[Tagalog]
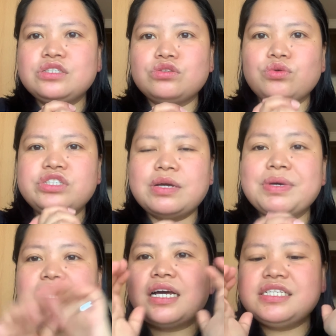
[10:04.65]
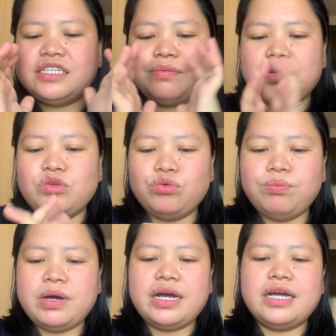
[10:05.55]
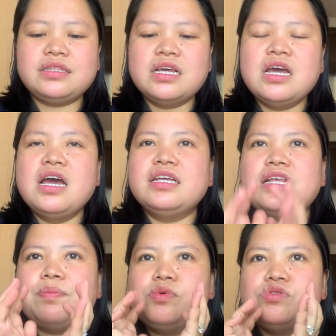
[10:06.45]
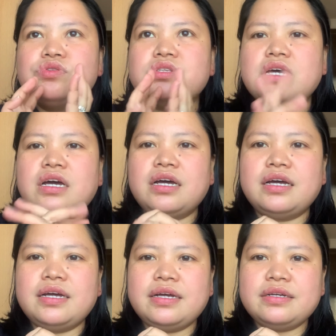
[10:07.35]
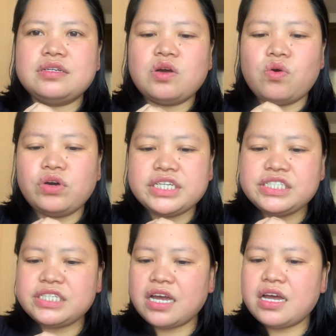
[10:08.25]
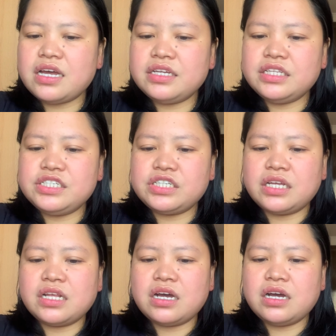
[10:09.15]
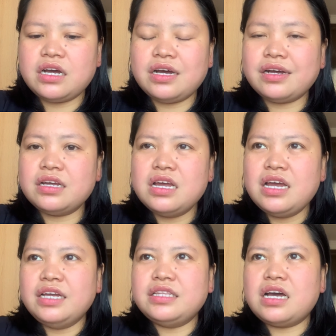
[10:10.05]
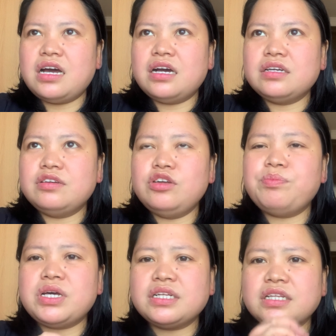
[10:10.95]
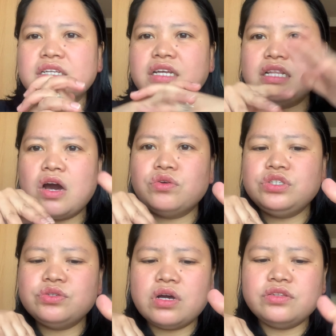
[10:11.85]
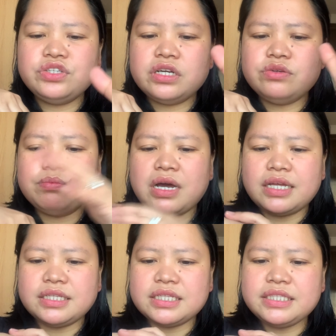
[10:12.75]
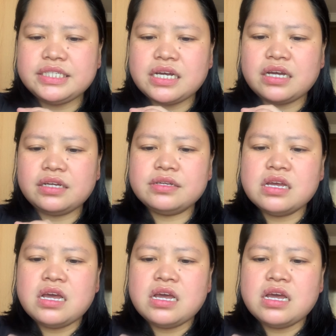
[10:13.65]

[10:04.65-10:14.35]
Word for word: Totoo siya, matagal siyang malubat. Tapos, uh, okay siya. Hindi siya nag, nag, yung parang nagda-down yung ano niya, yung battery niya.